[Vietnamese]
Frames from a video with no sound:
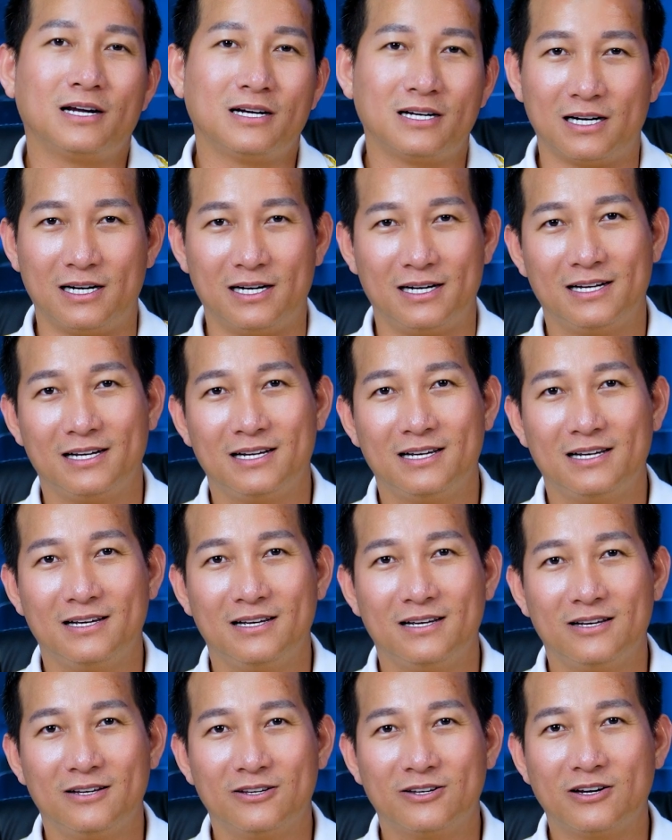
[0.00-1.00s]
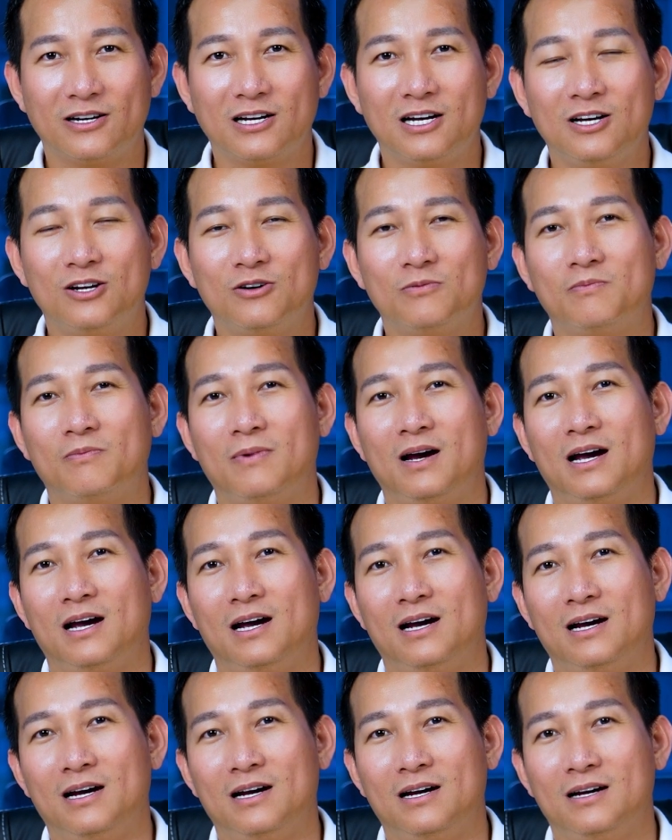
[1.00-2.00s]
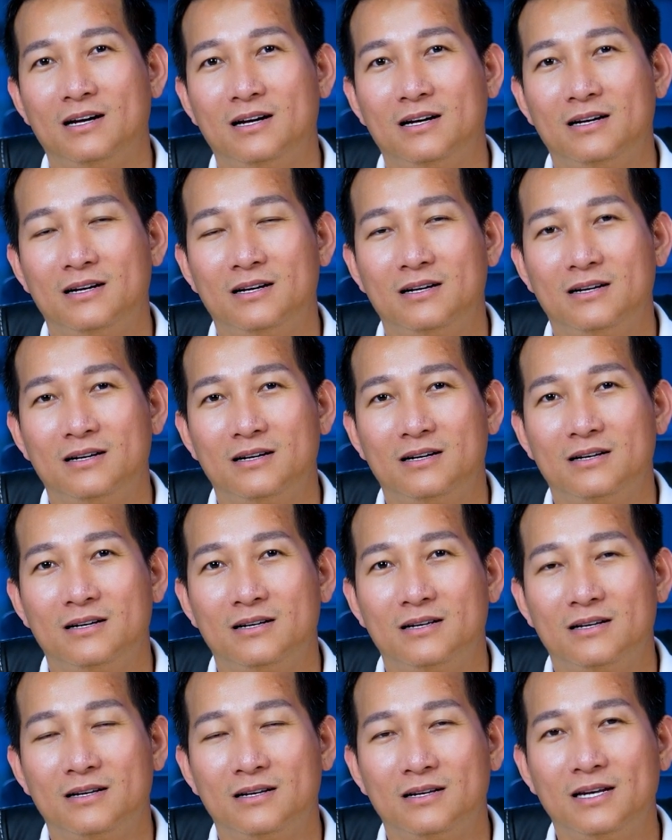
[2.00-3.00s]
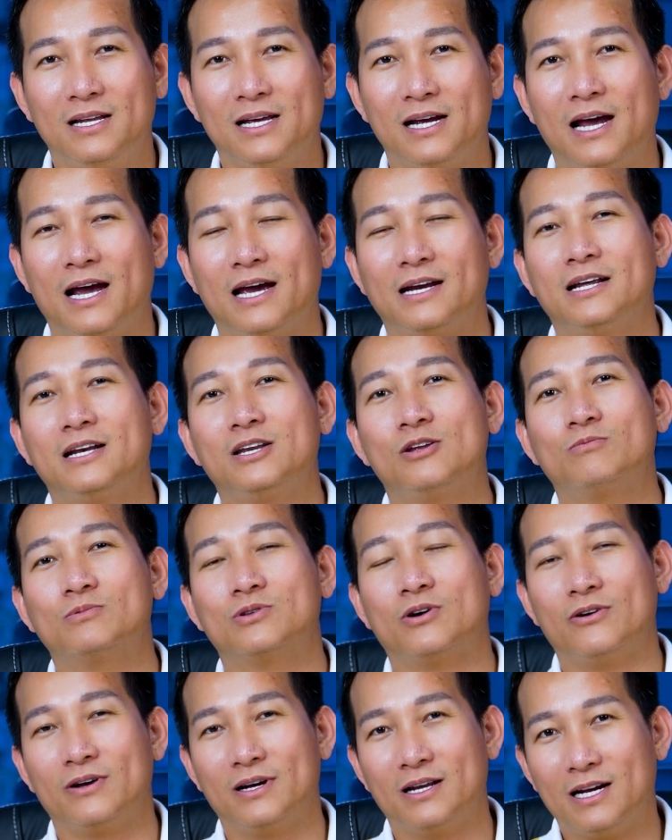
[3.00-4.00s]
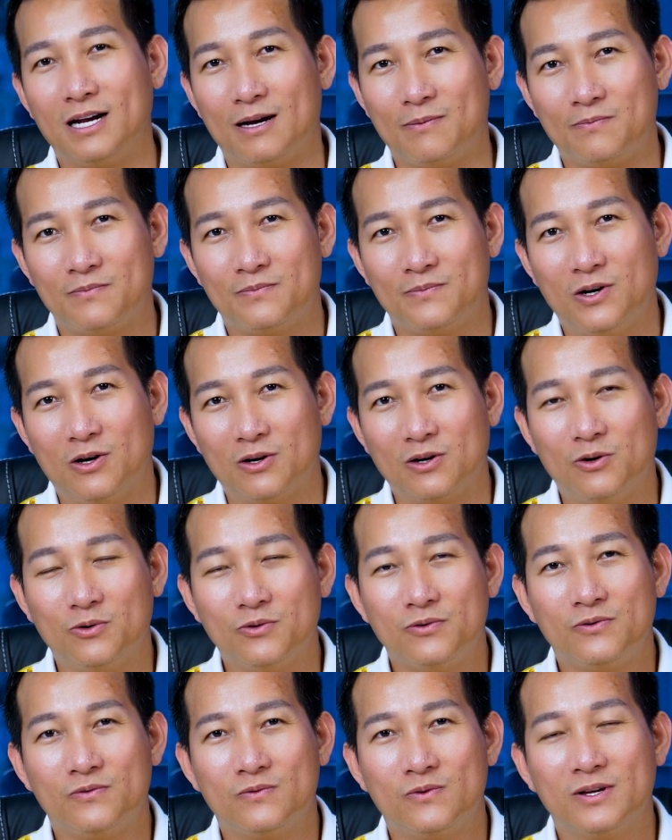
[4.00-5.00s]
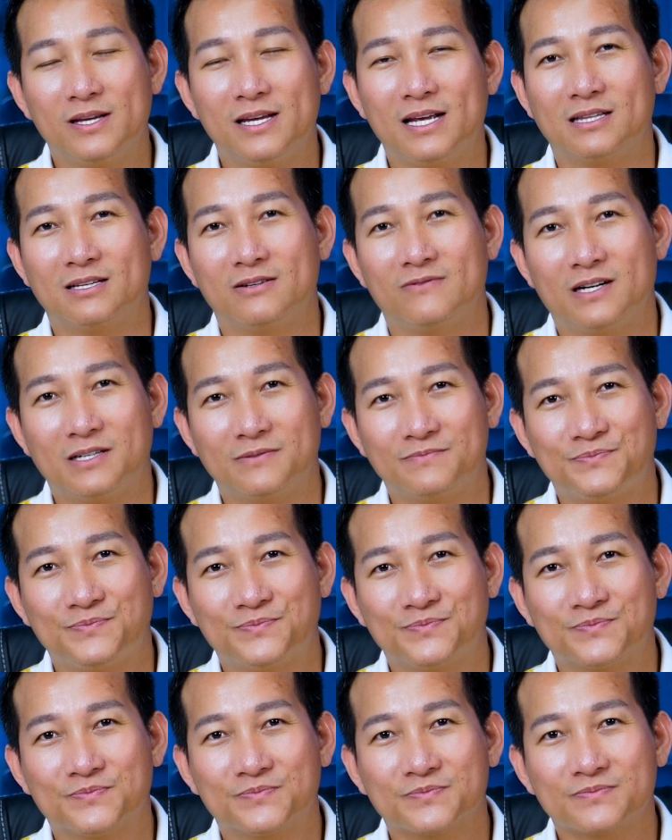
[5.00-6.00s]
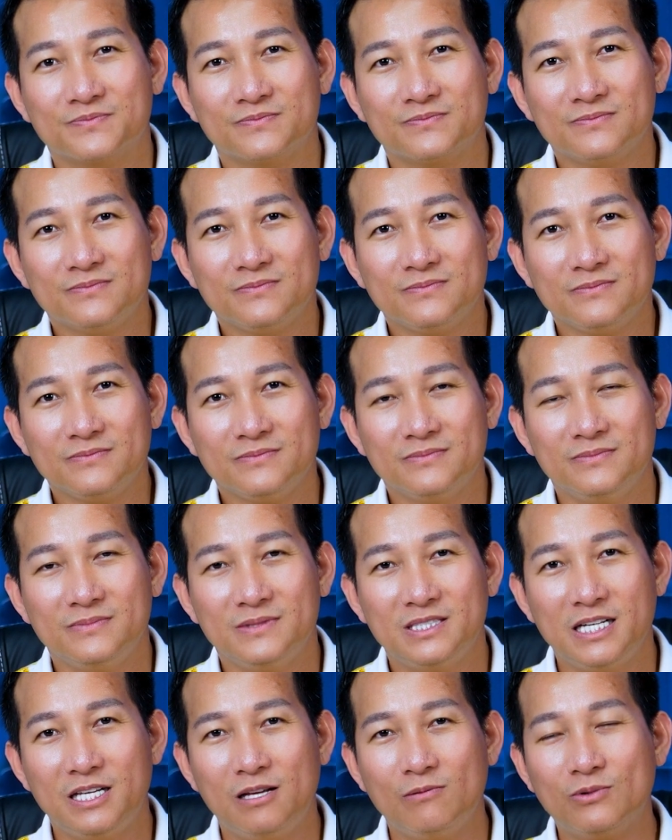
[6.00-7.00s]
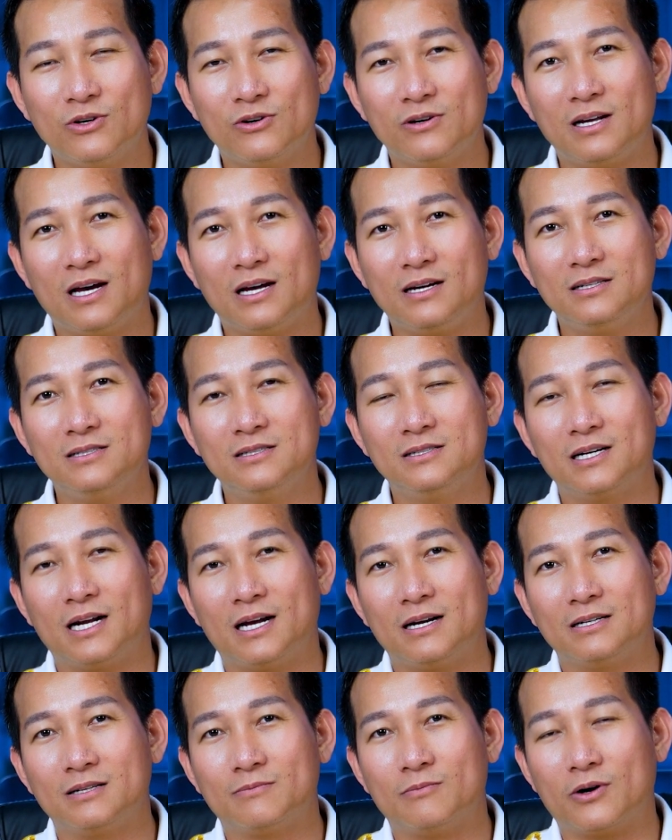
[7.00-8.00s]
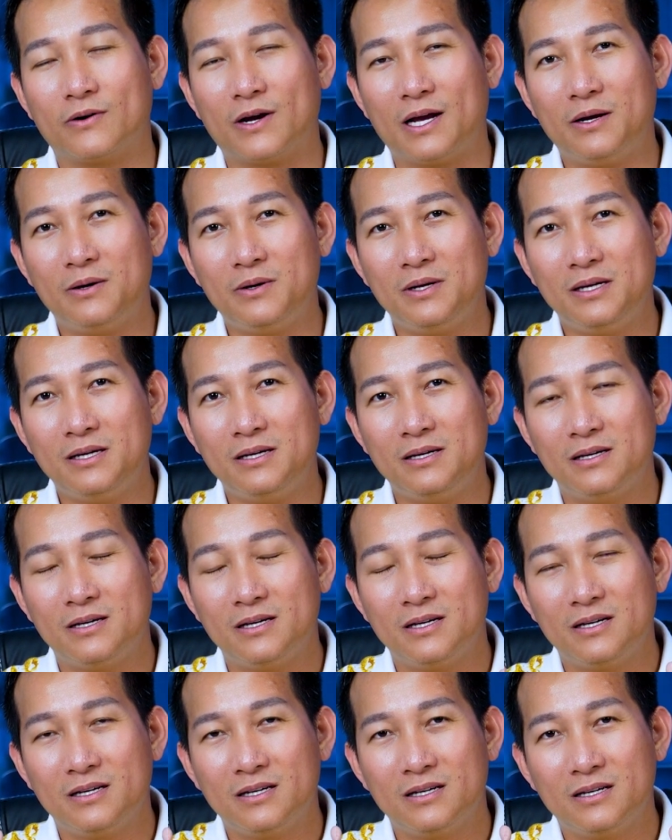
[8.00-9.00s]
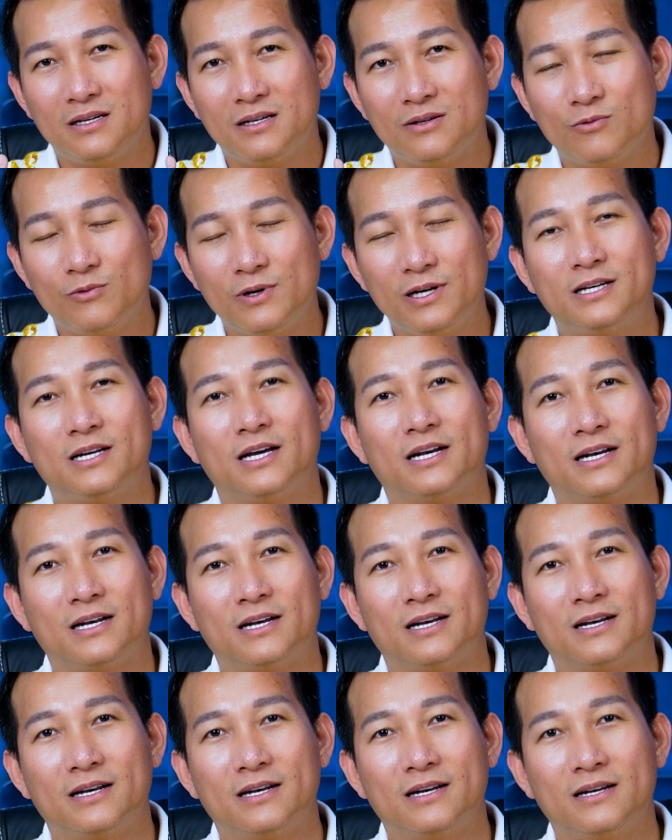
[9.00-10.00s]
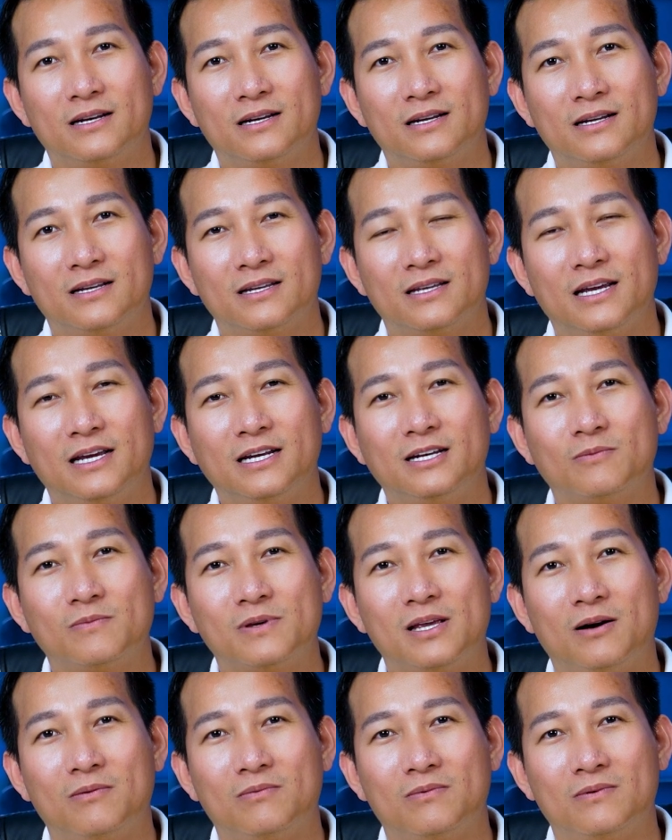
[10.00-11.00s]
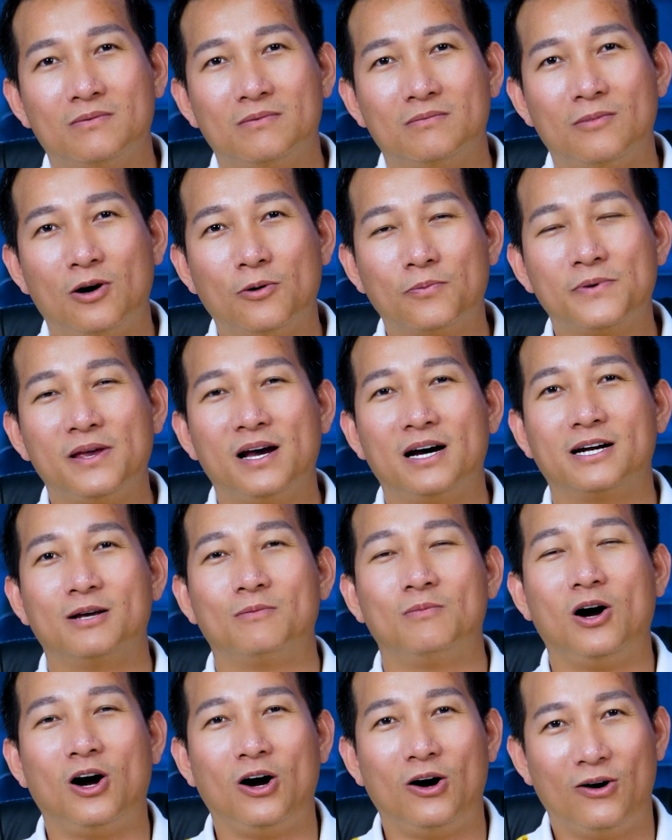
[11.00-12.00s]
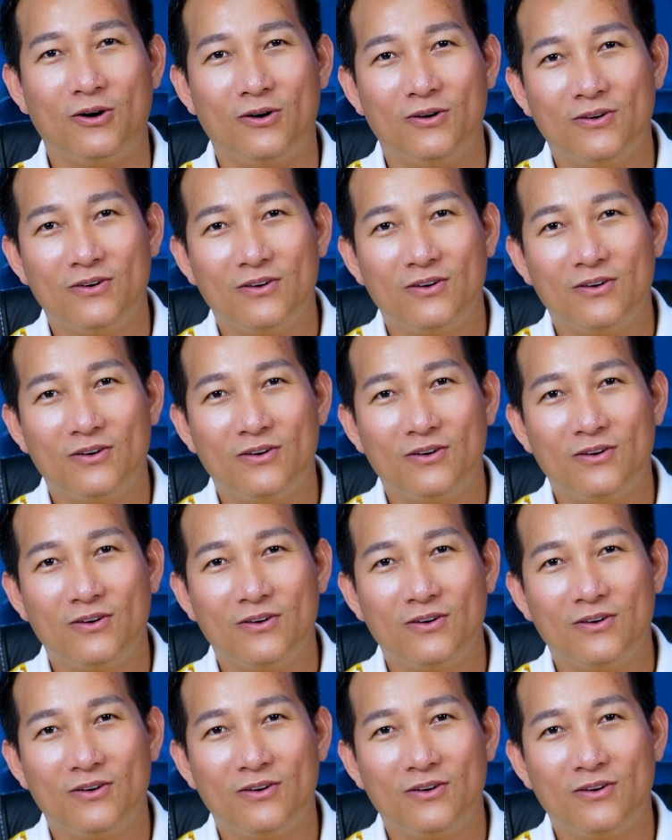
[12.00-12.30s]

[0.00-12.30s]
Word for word: tháng trời cho đến lúc mà liên hệ đến chúng tôi để gặp đội ngũ chuyên gia tư vấn thì chúng tôi đã đưa ra được một cái quy trình chỉ trong vòng một giờ đồng hồ